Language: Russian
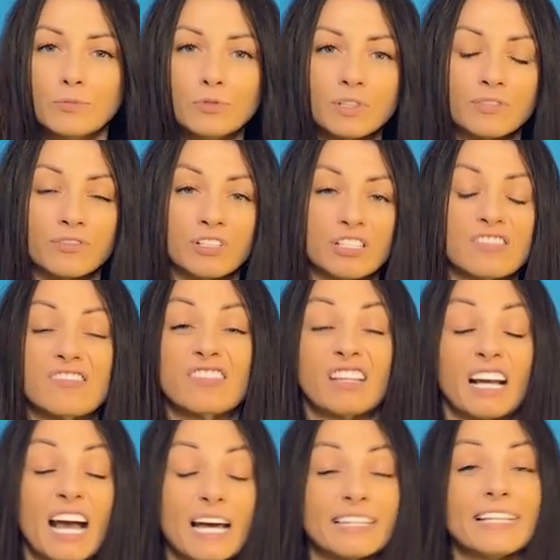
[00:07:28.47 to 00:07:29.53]
уровне, ты
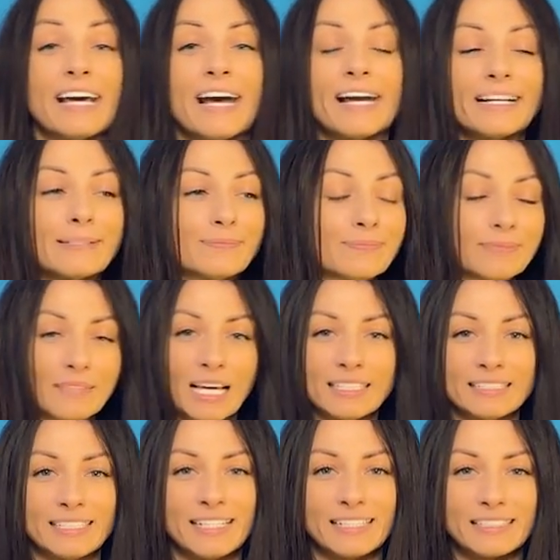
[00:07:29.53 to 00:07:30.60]
такая, так, надо
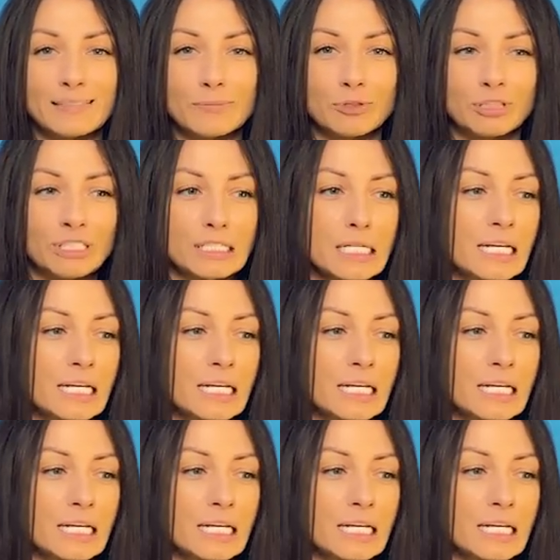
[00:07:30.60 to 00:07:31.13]
денег намутить?